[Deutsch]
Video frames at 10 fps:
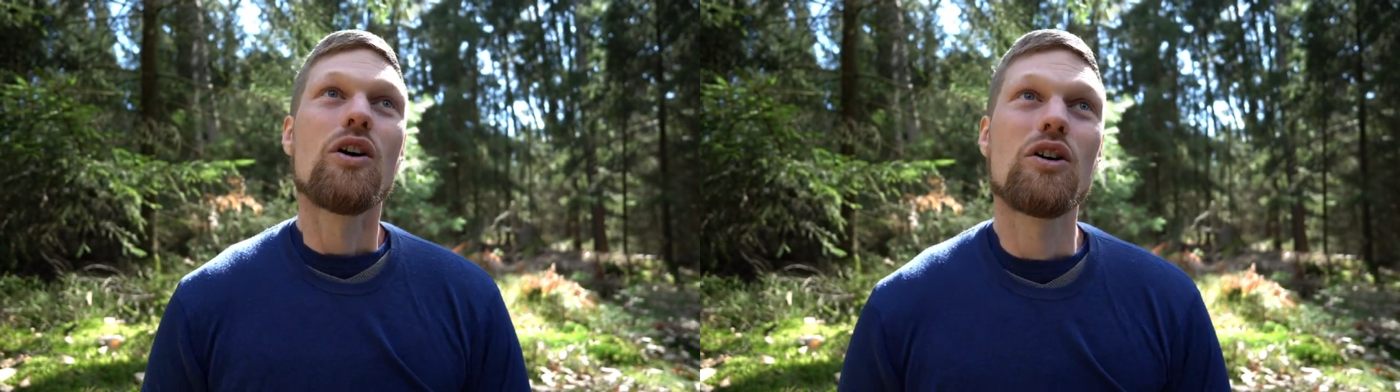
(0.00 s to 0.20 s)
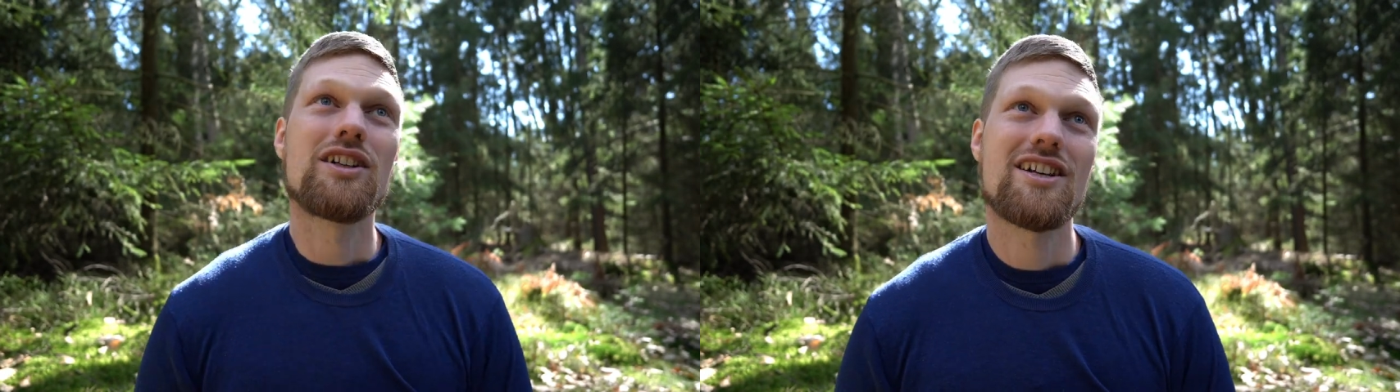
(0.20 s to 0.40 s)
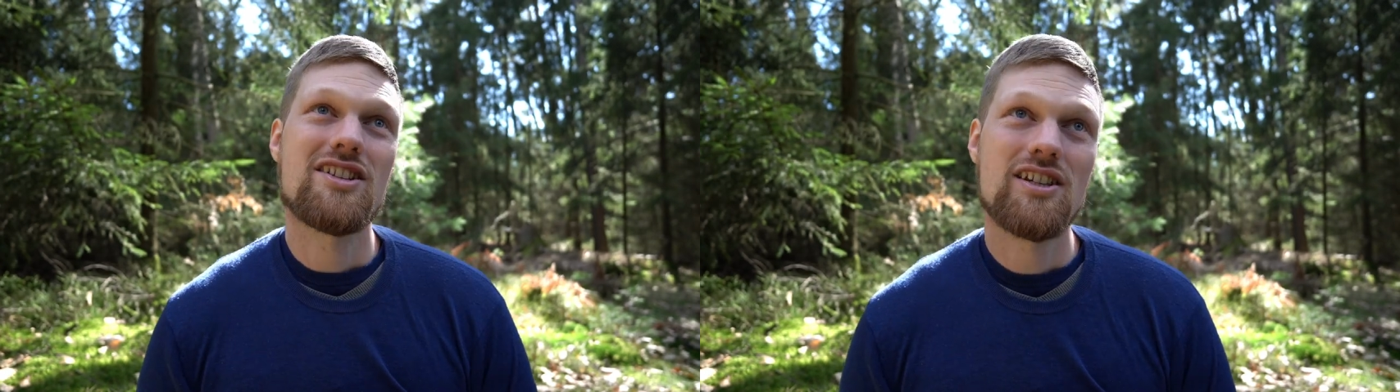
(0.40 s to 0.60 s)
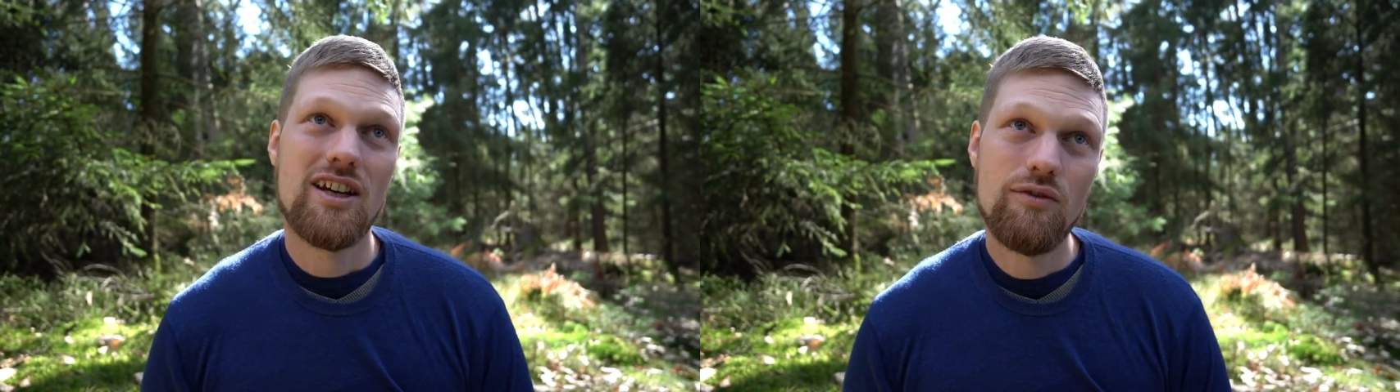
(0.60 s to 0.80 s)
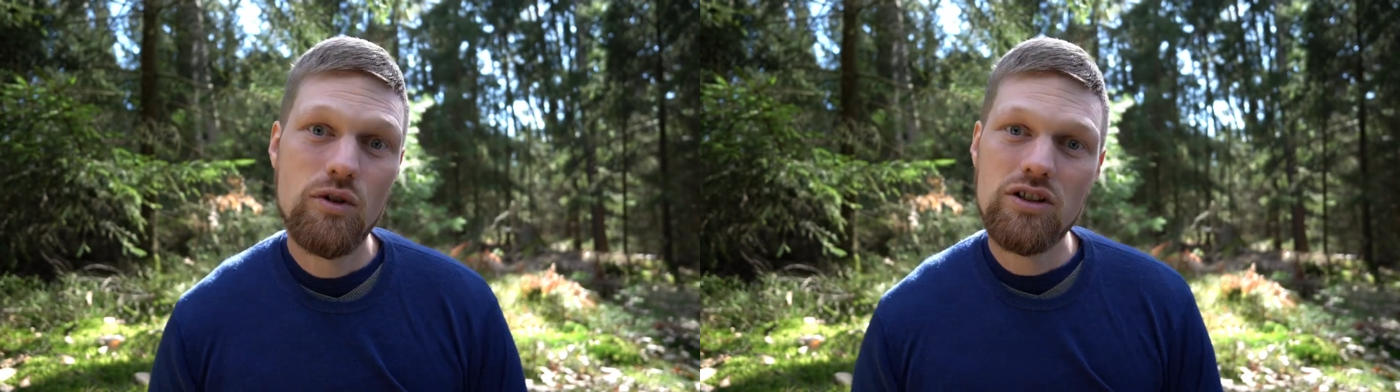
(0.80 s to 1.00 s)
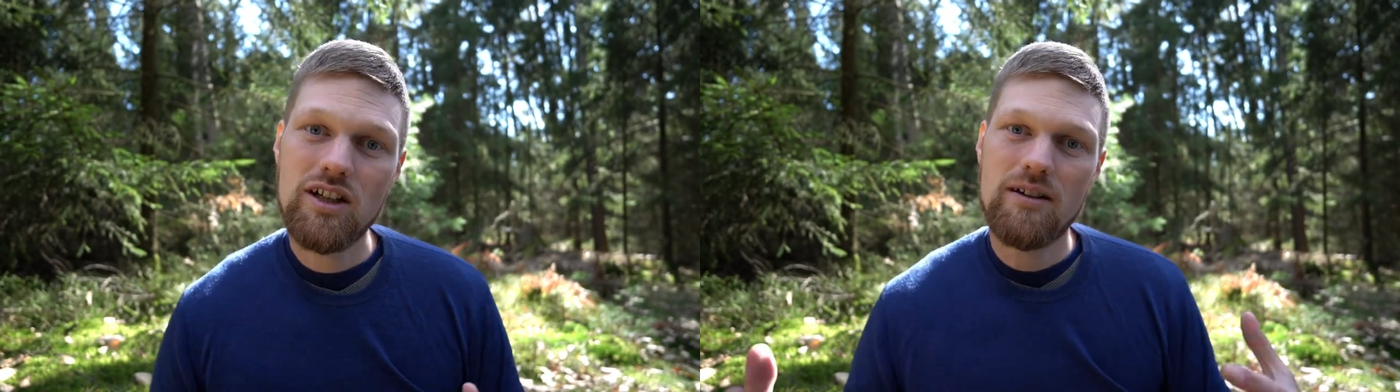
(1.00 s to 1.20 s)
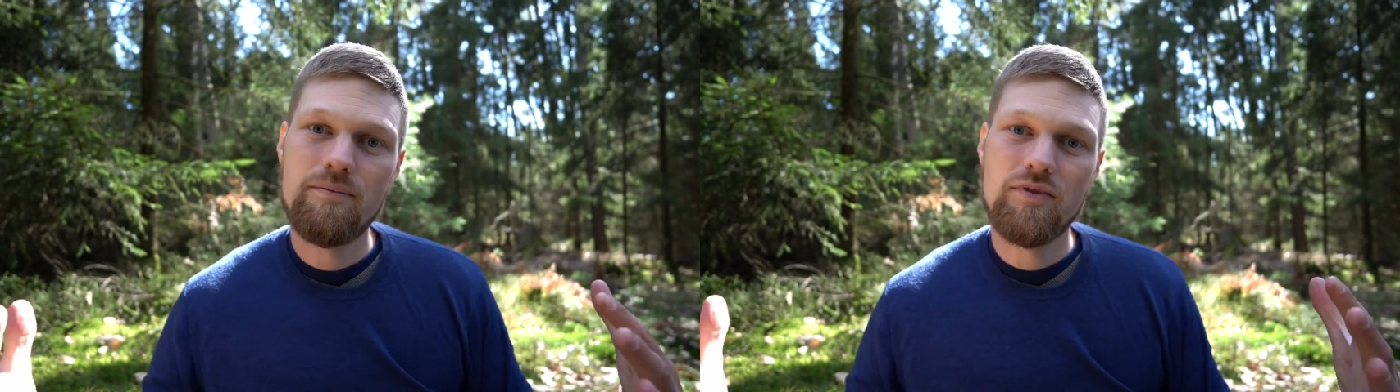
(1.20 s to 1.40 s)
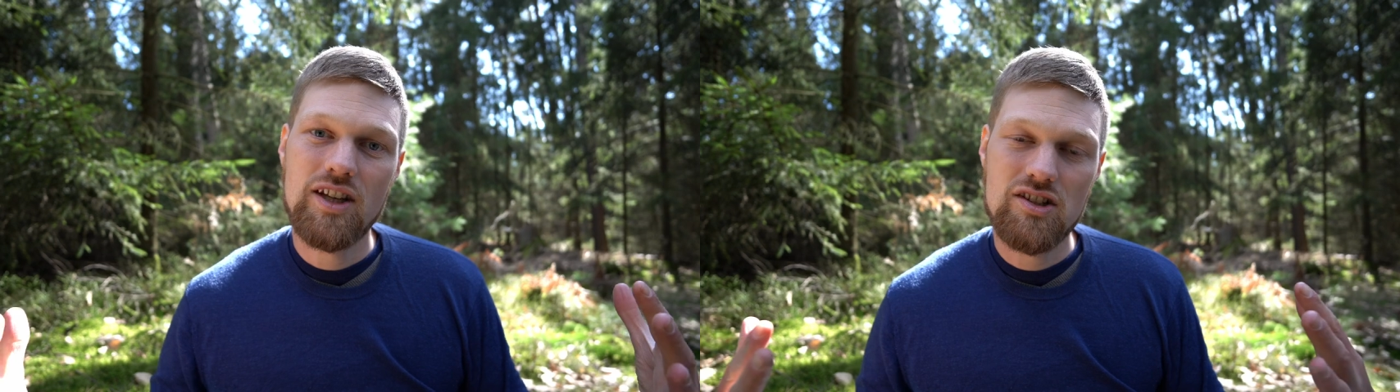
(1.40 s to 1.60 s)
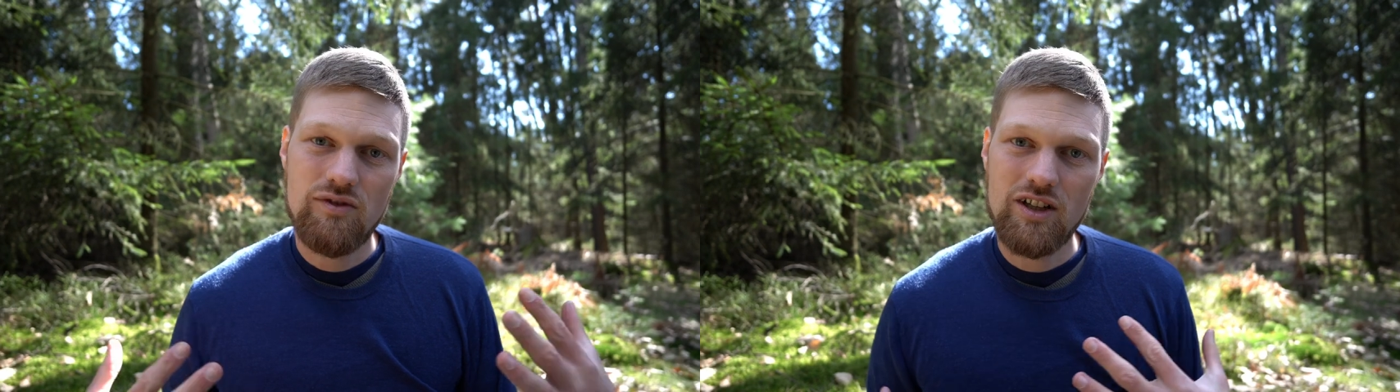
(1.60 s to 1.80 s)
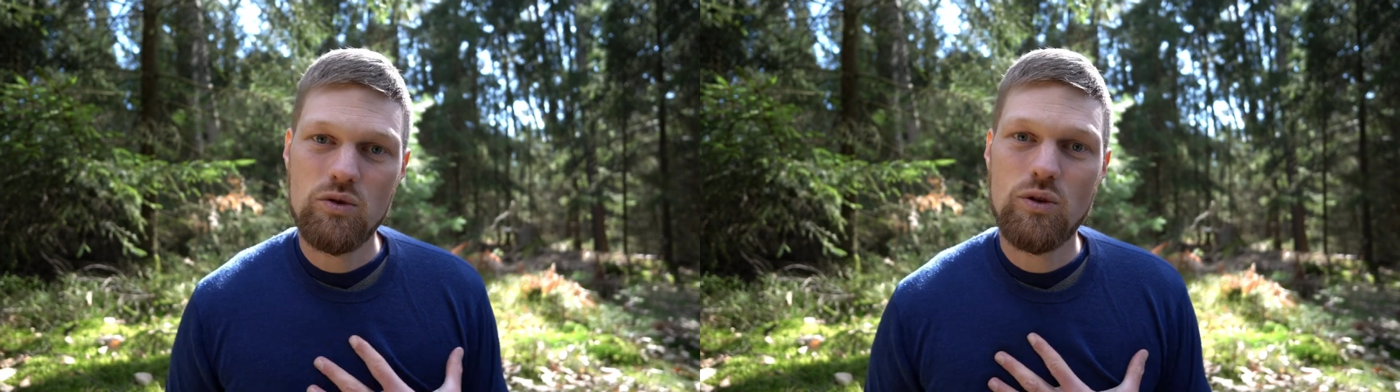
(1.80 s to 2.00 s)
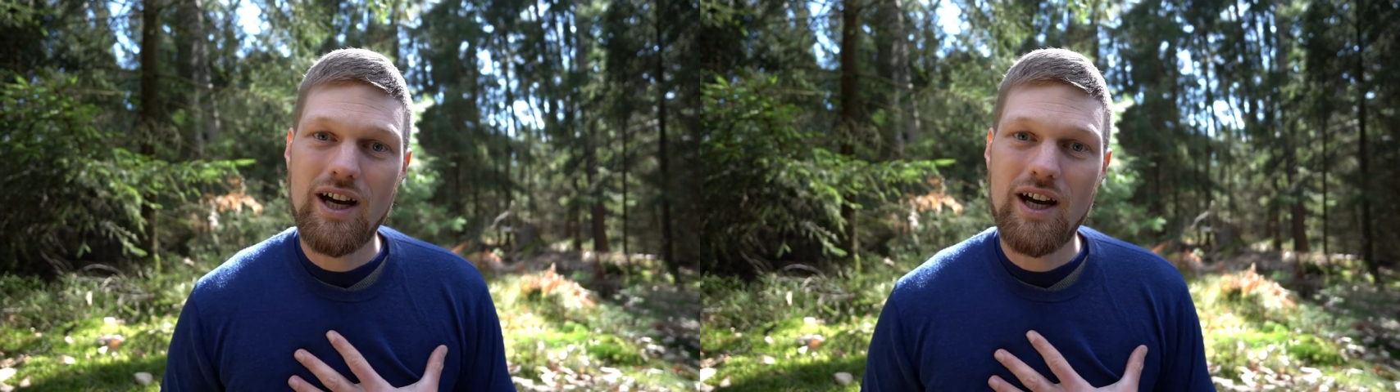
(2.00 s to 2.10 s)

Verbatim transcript: Und da ist es kein Wunder, dass wenn du